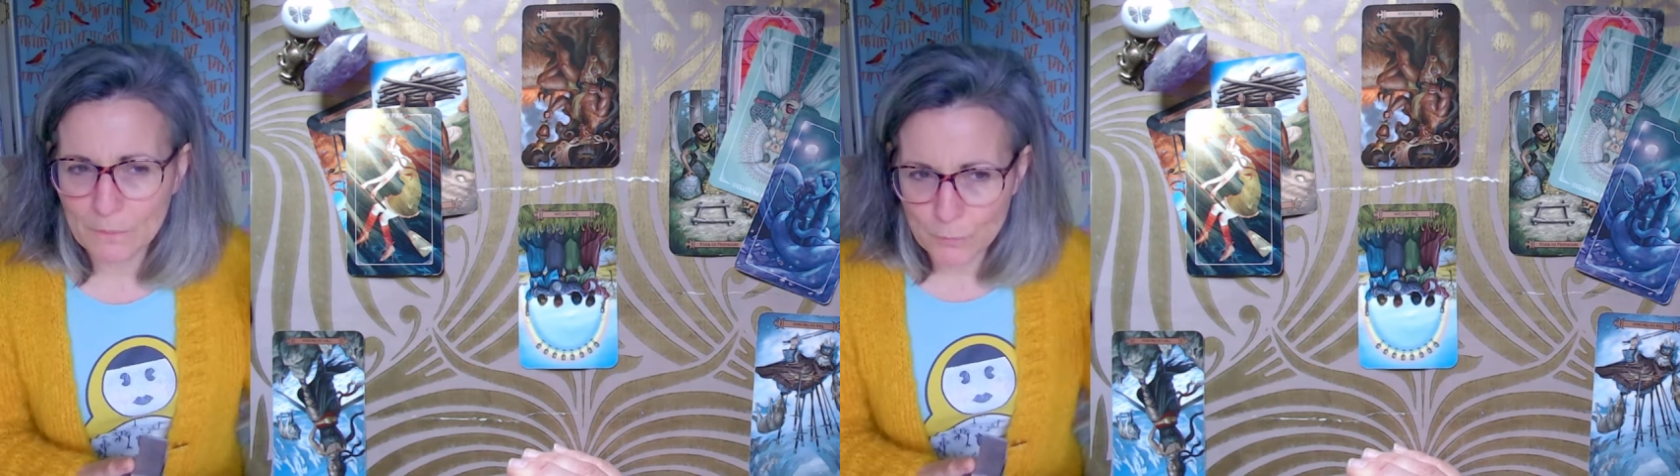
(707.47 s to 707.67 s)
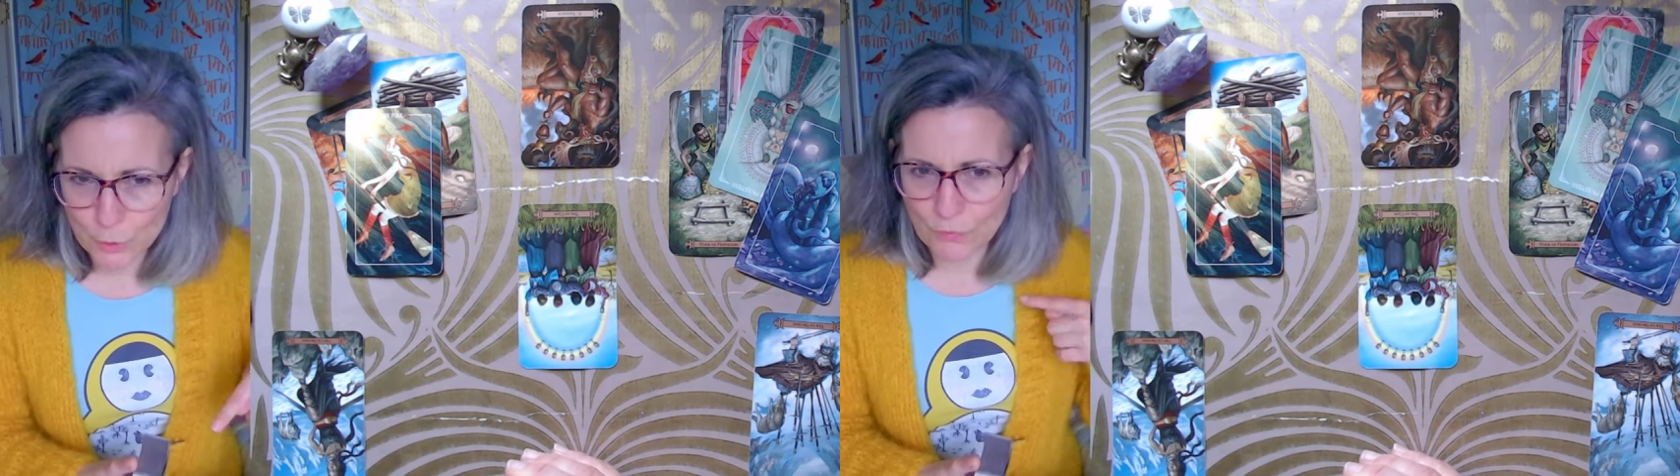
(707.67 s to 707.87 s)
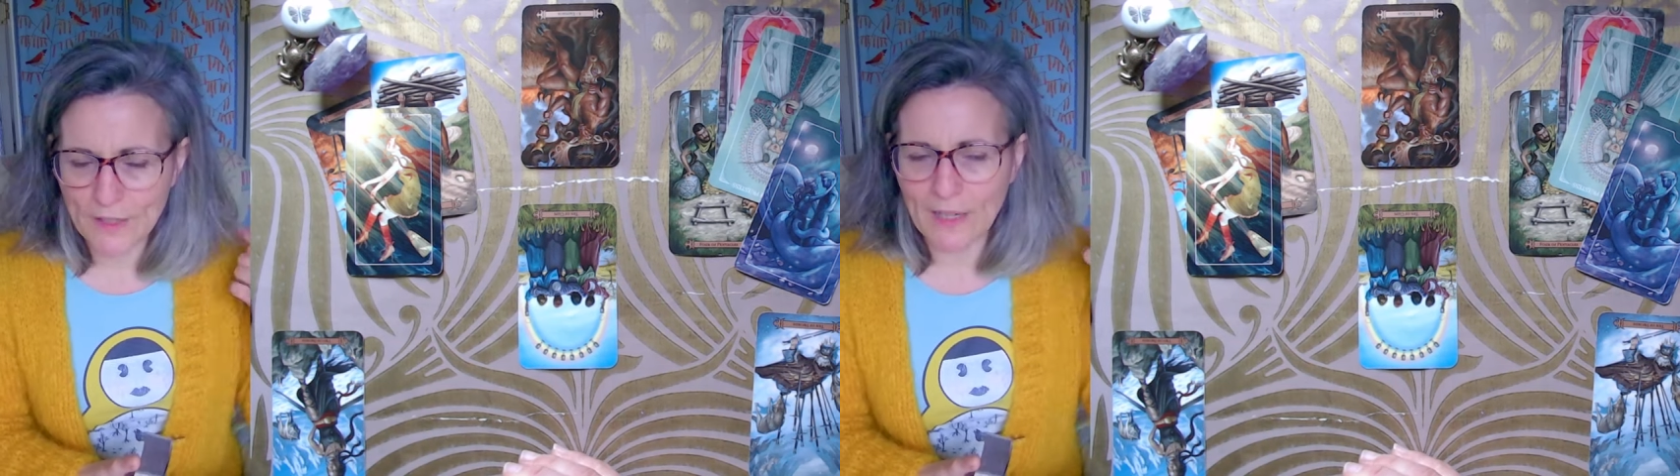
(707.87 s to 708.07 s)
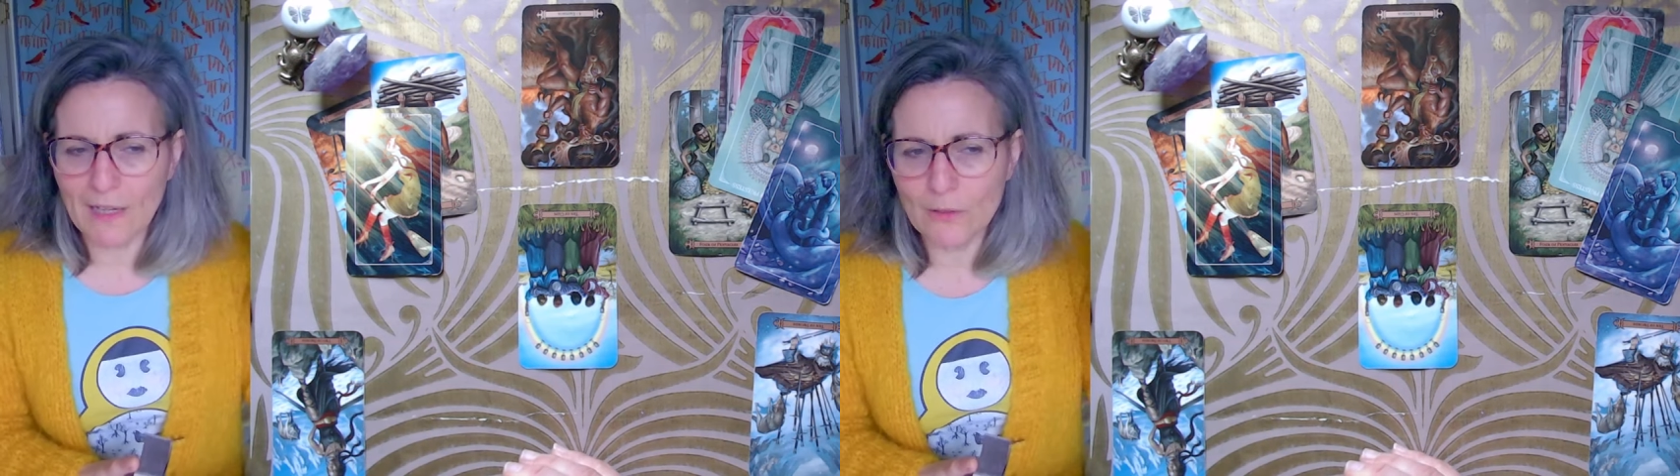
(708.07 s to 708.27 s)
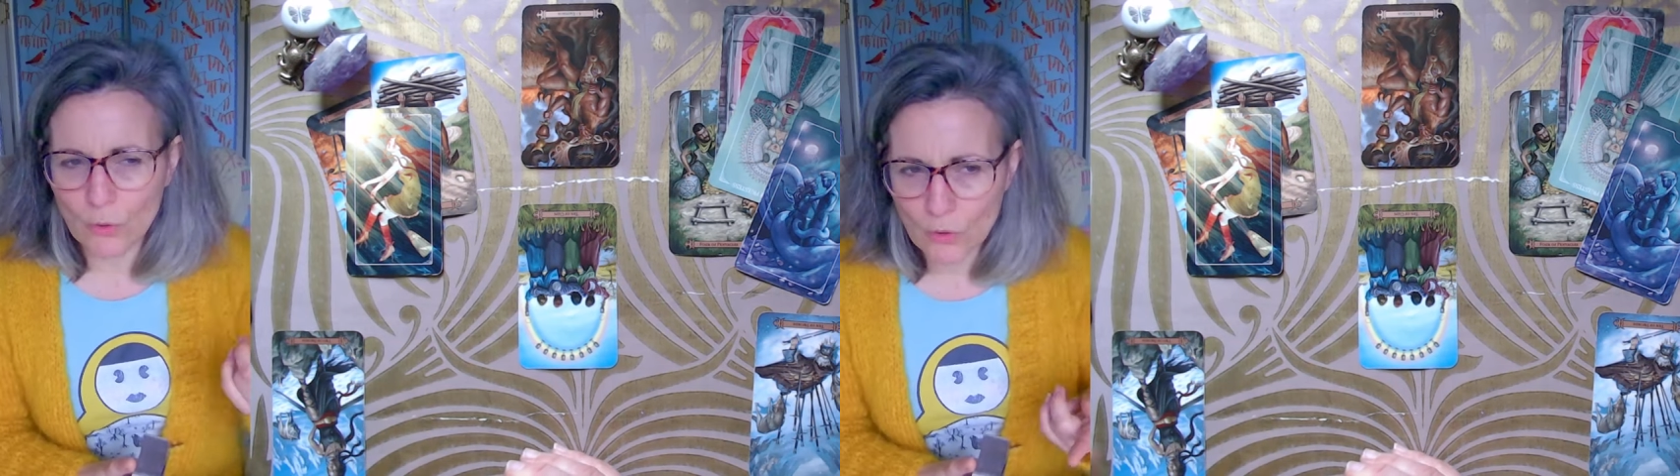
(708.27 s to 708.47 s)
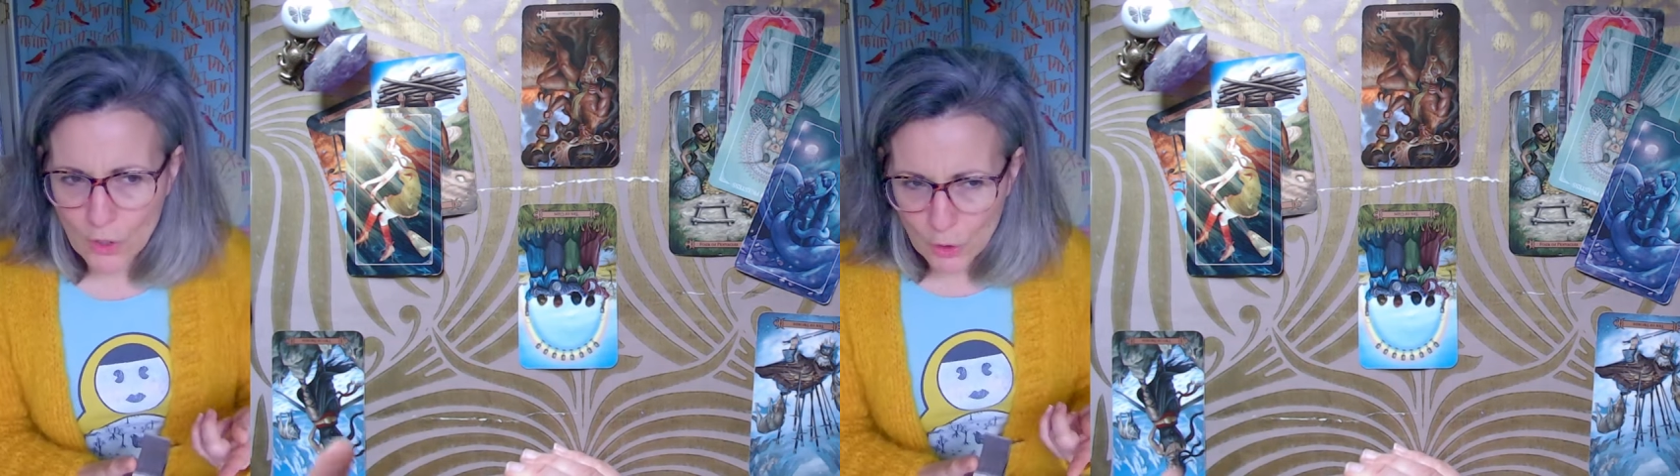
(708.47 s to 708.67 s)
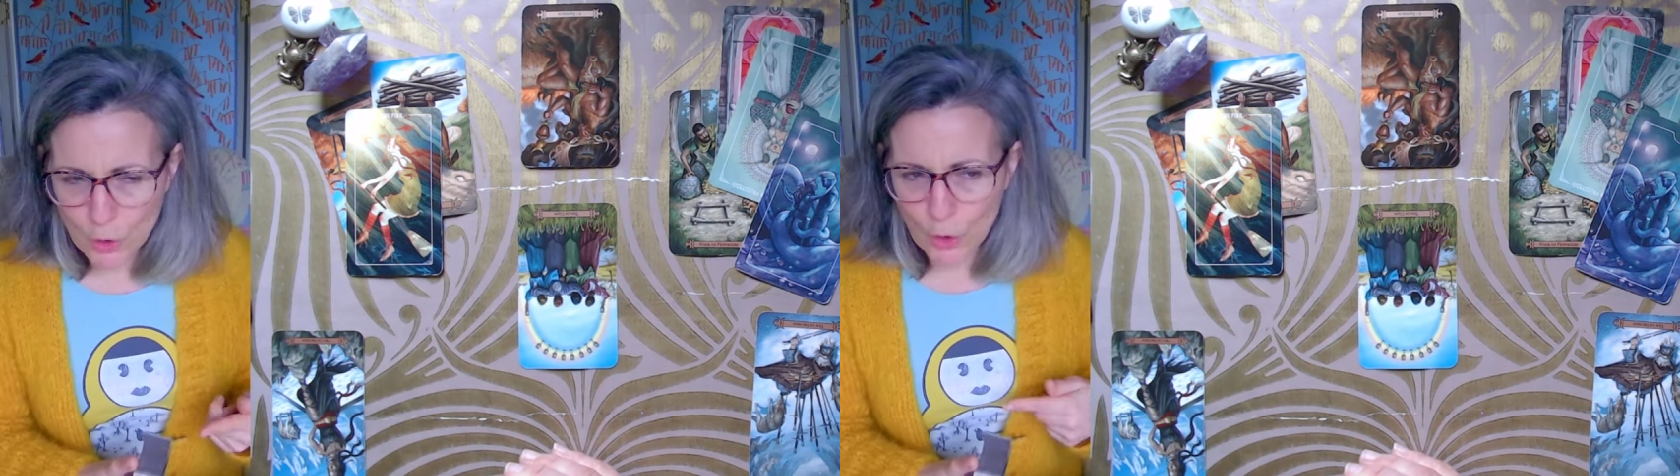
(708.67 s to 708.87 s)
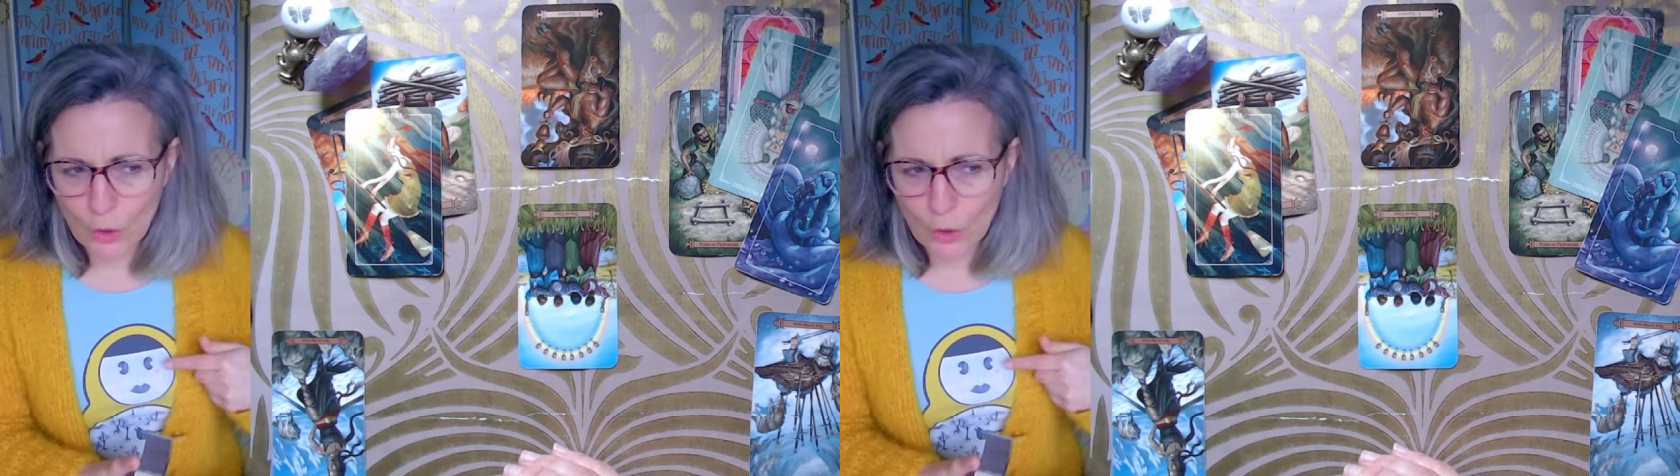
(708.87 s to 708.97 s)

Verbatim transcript: tu verras que le